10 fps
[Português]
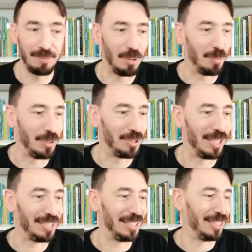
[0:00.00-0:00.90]
Pelo menos
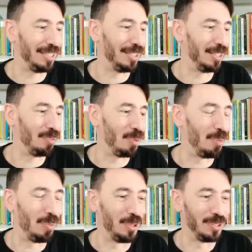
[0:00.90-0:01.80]
essa, esse é o
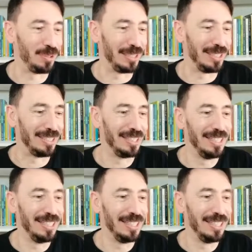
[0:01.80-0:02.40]
propósito aqui.